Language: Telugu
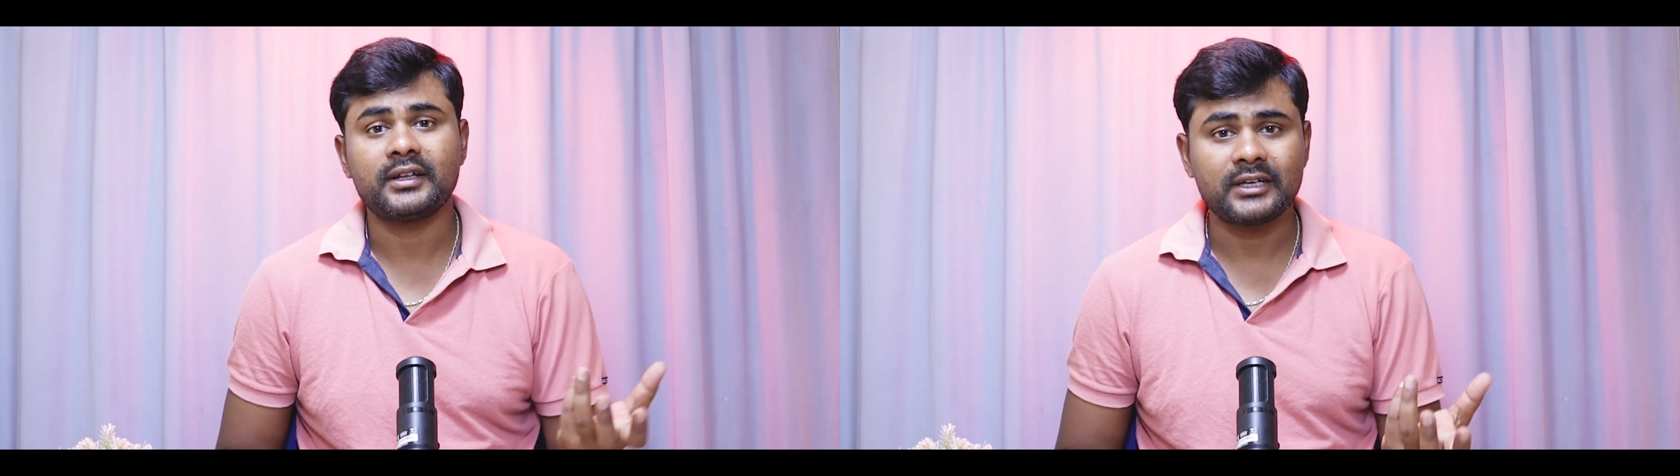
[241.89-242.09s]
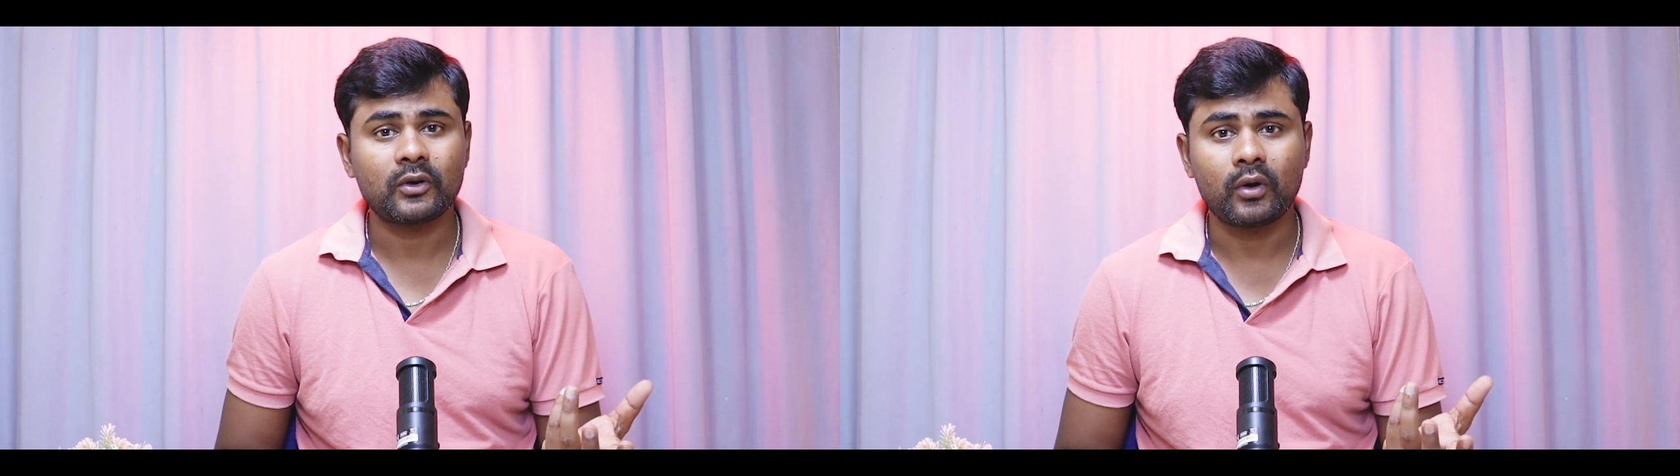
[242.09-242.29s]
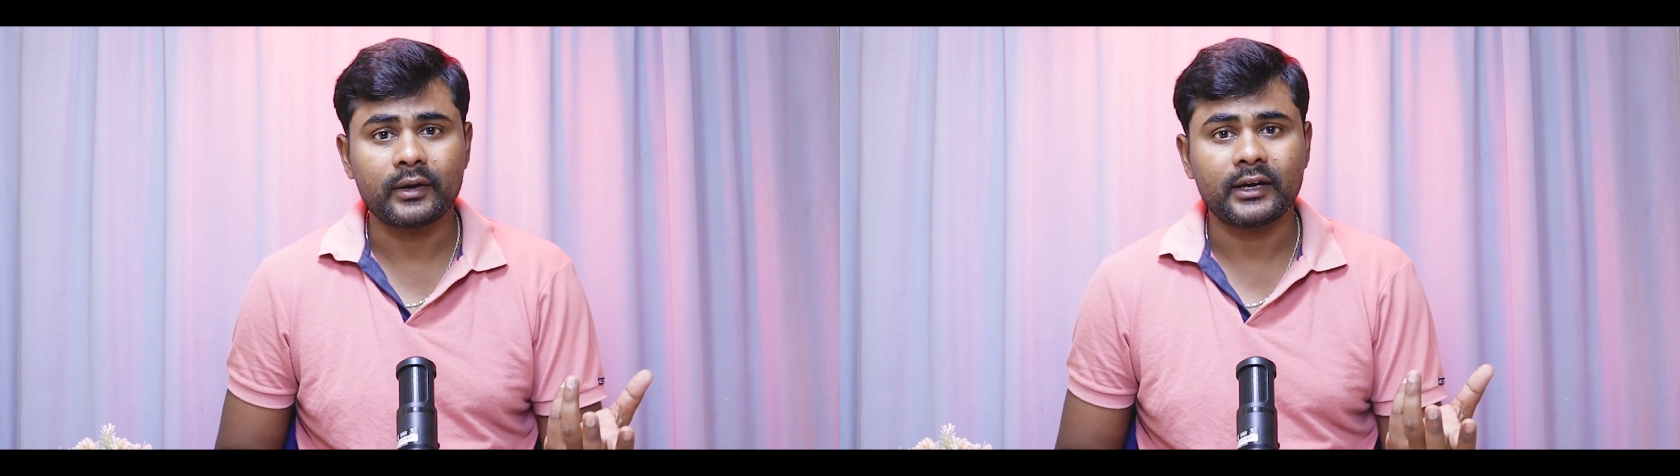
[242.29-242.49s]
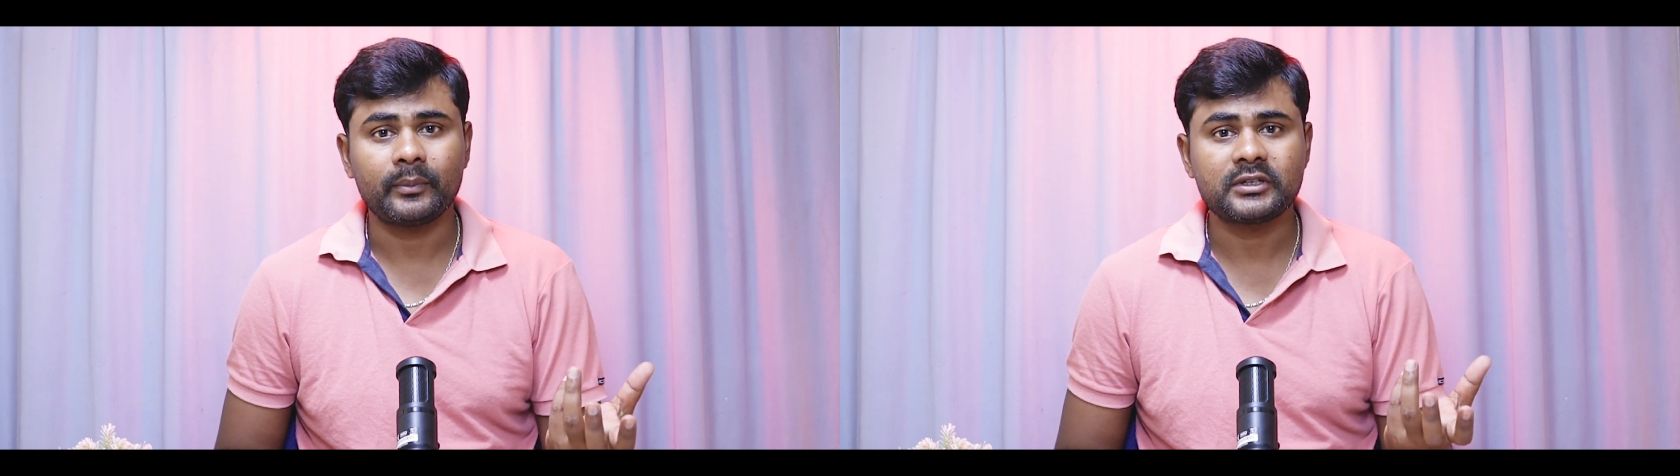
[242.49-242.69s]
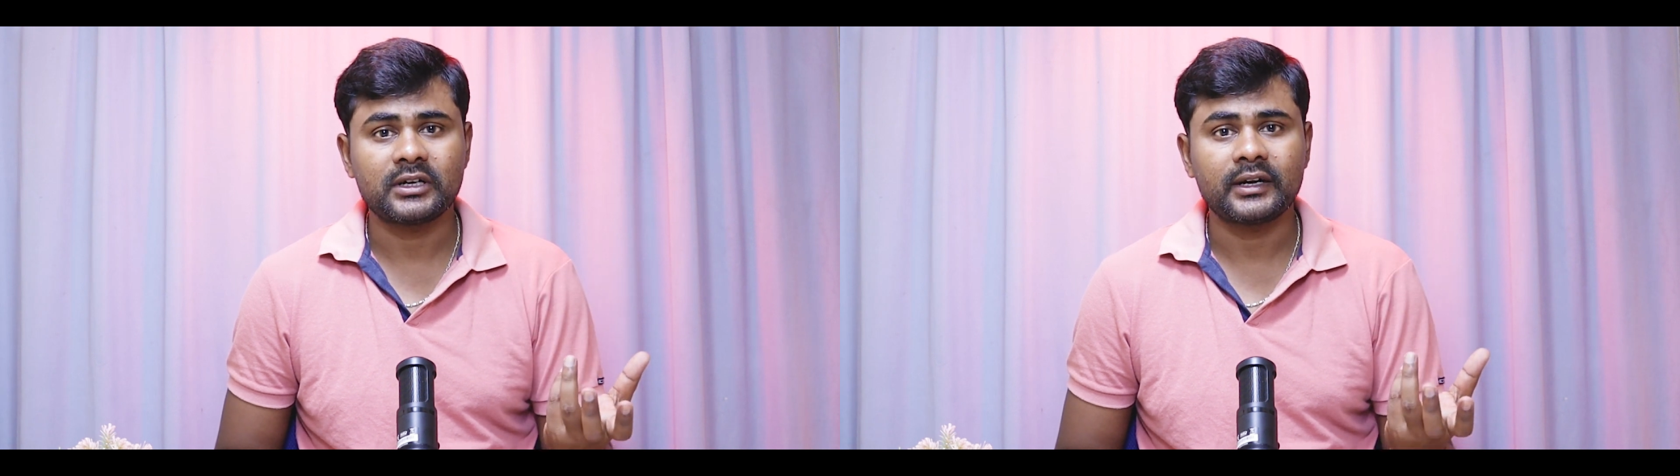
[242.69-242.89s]
డిజైన్ క్వాలిటీ
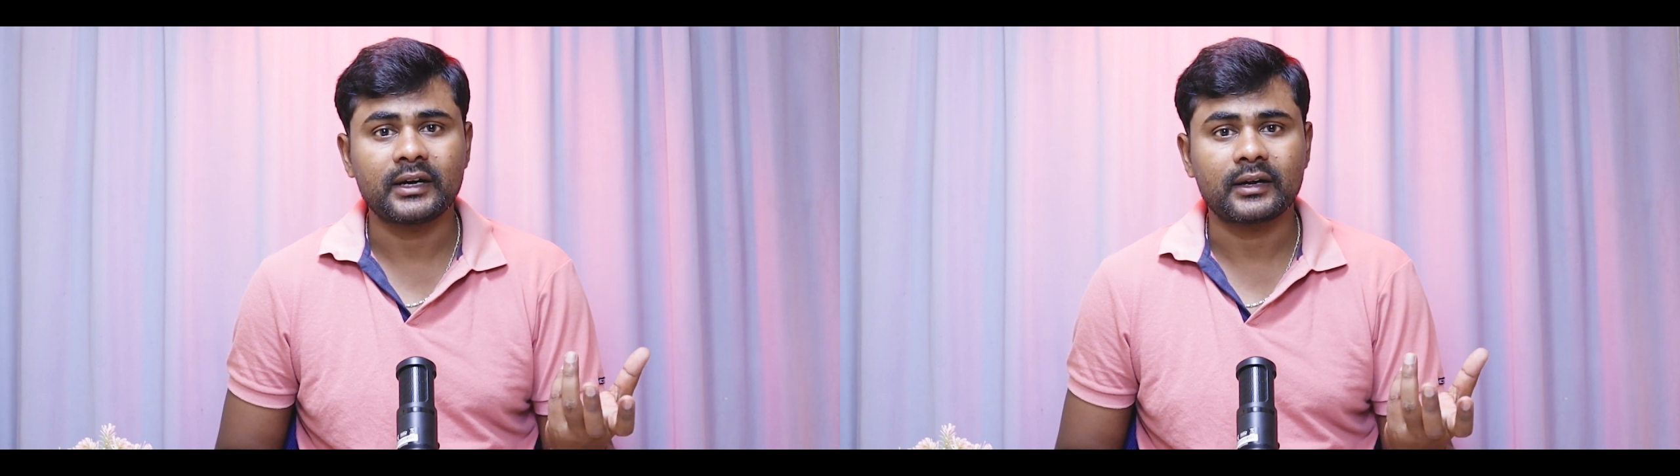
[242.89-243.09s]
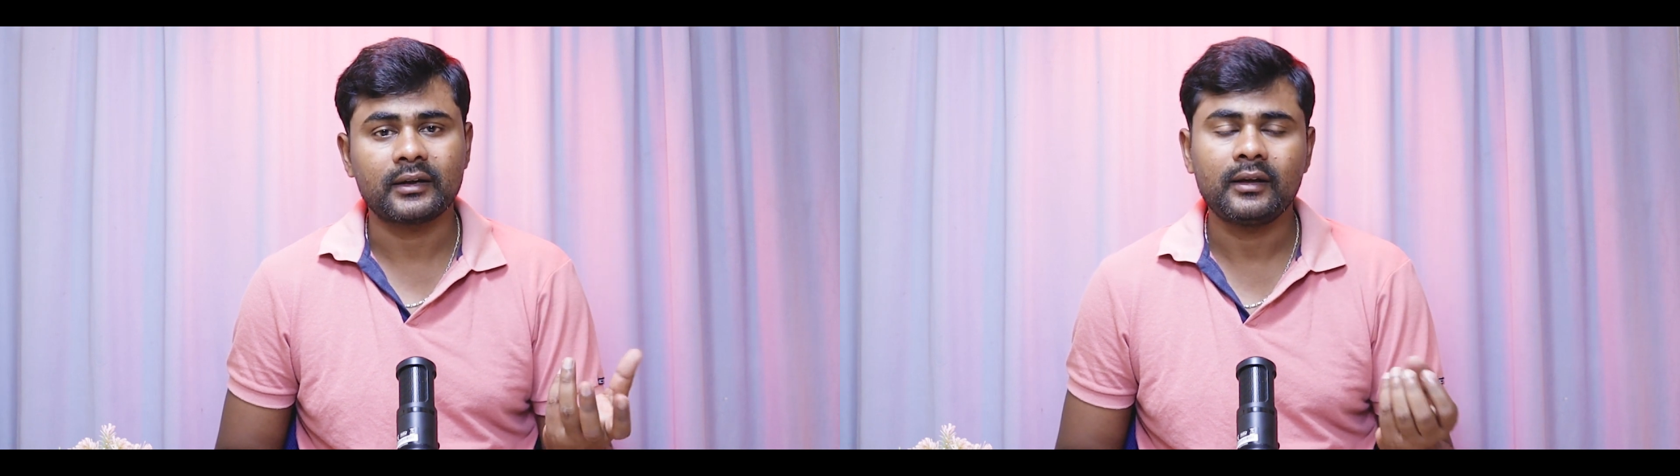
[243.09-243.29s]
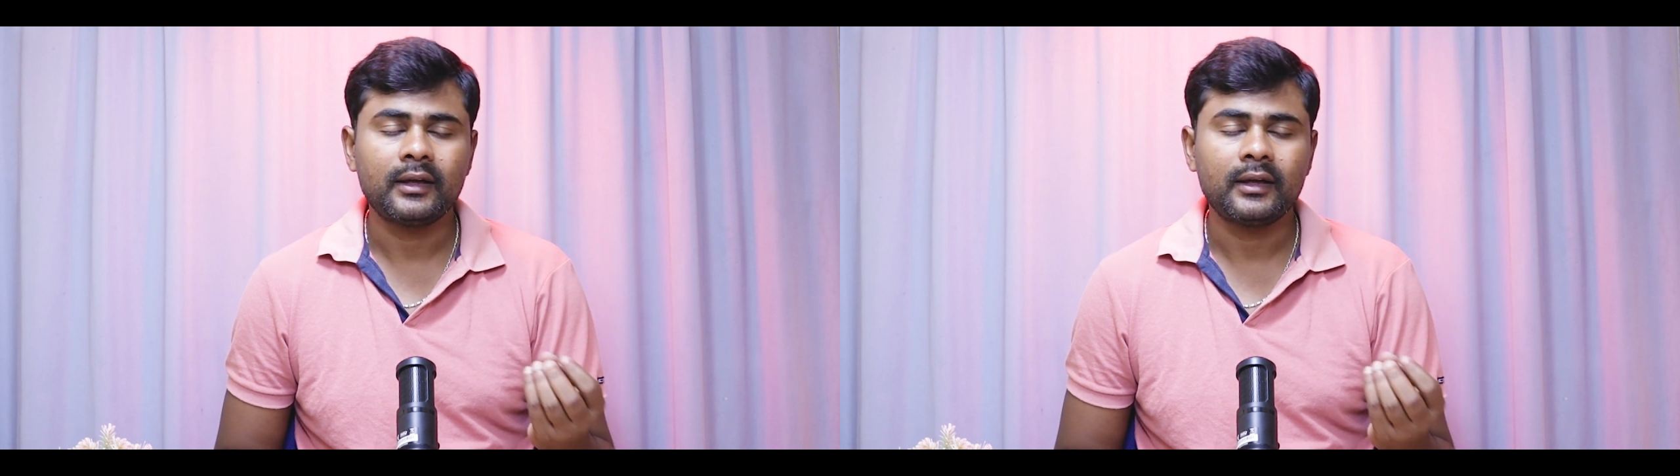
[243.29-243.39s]
కనిపించాలంటే కనుక